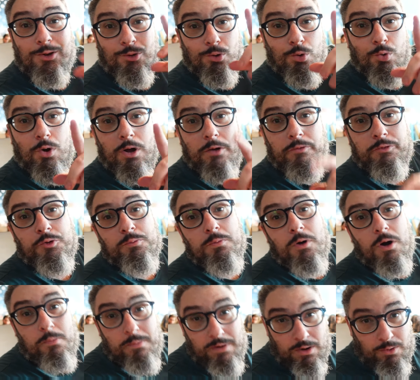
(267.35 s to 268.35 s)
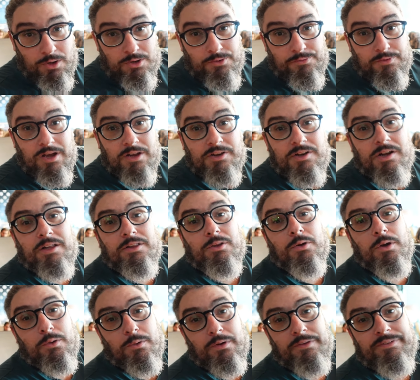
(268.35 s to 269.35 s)
não gosto de futebol, mas gosto de viajar, então
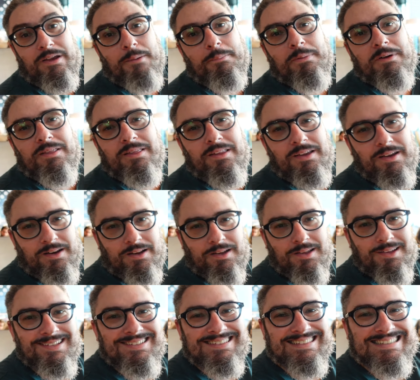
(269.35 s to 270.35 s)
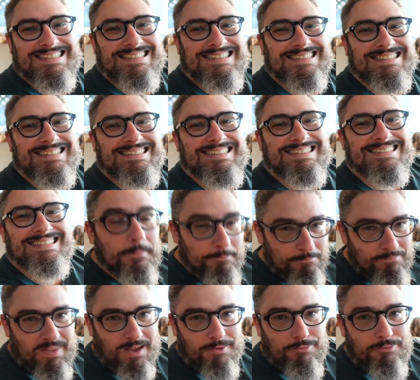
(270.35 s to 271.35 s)
reconhecer a bandeira.
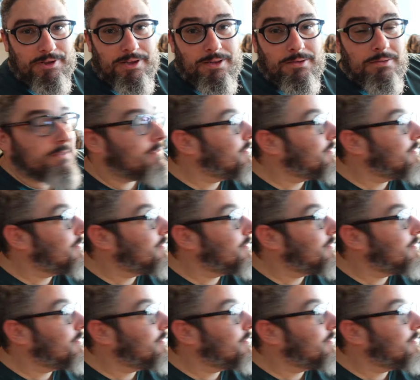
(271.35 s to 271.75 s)
Tá vendo?